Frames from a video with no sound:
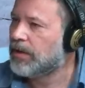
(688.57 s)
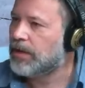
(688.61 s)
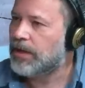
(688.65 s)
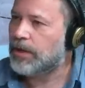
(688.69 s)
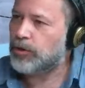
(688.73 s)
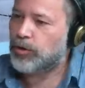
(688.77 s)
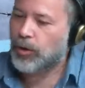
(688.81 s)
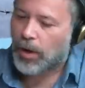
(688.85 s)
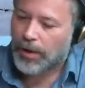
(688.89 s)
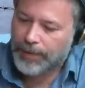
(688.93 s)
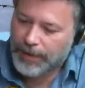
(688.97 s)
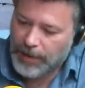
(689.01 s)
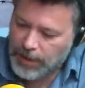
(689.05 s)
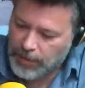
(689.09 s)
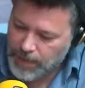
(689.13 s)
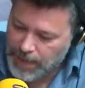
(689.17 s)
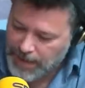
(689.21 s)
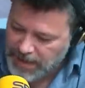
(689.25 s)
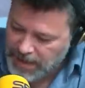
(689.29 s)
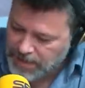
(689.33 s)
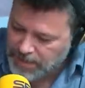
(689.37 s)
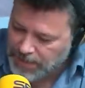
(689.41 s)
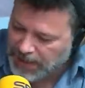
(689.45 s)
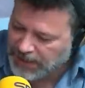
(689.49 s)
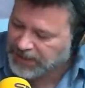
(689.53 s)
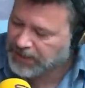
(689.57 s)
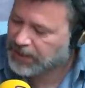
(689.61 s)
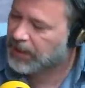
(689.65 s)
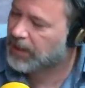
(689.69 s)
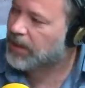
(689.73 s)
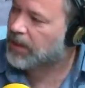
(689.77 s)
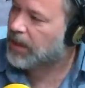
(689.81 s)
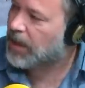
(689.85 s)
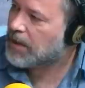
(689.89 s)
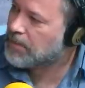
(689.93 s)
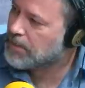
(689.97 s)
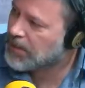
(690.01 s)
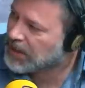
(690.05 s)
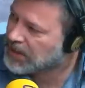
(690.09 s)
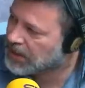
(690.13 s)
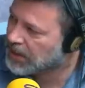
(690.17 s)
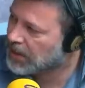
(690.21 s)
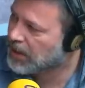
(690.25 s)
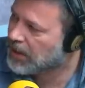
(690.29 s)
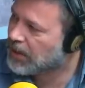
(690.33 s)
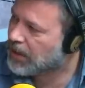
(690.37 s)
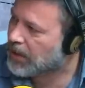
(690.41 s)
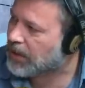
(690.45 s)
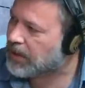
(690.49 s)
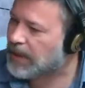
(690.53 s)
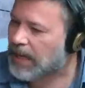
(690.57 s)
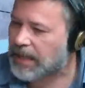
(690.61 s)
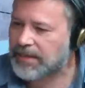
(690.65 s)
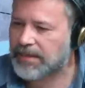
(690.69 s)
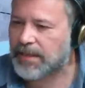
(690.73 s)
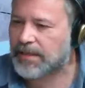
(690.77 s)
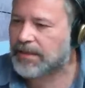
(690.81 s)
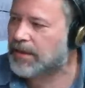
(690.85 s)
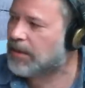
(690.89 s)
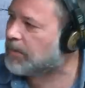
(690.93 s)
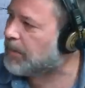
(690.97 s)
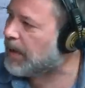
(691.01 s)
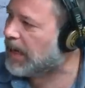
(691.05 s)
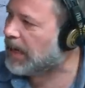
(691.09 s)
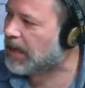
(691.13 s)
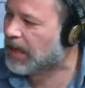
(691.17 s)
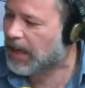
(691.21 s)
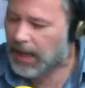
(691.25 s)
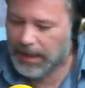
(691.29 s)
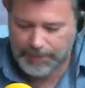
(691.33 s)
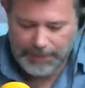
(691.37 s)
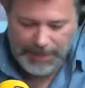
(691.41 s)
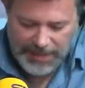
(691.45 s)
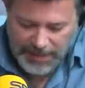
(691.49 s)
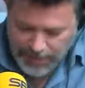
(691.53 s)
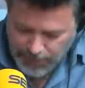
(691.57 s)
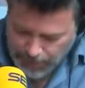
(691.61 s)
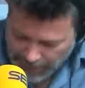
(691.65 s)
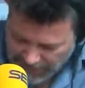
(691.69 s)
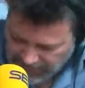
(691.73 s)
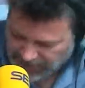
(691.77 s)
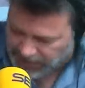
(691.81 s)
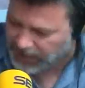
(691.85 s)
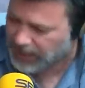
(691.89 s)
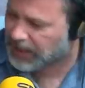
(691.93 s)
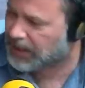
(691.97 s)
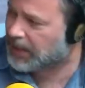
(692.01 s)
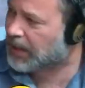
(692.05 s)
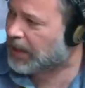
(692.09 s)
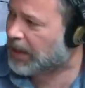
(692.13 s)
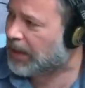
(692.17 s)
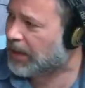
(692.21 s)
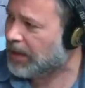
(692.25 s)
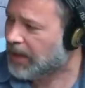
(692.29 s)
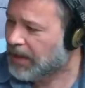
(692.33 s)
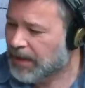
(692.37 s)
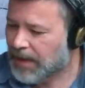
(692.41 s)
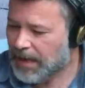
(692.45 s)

Y, y, me, sigue, y me sigue. Y antes de irme a la cama, y me sigue.